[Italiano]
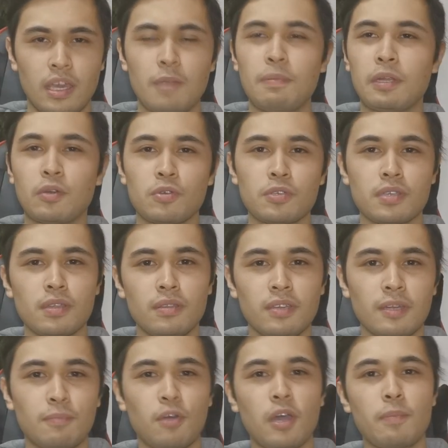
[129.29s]
e per
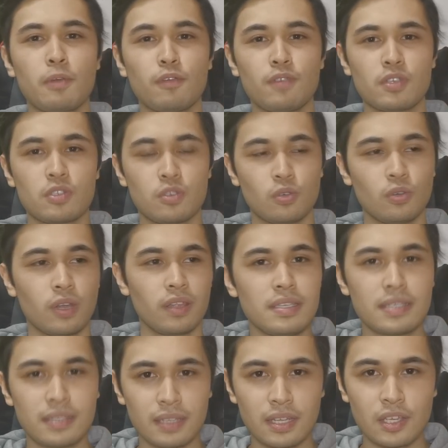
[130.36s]
consentire poi ai professori di
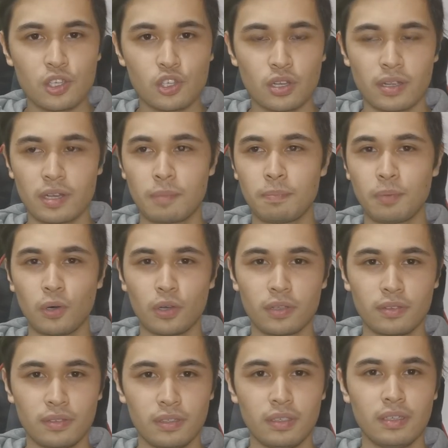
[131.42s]
stringere
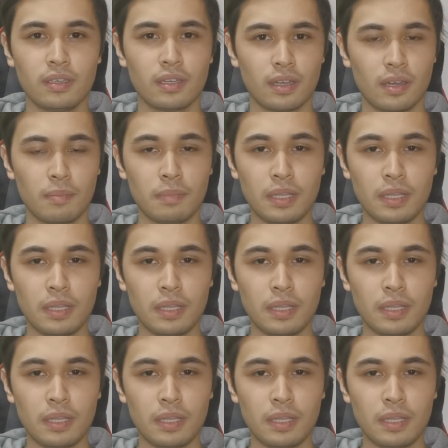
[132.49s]
rapporti eh,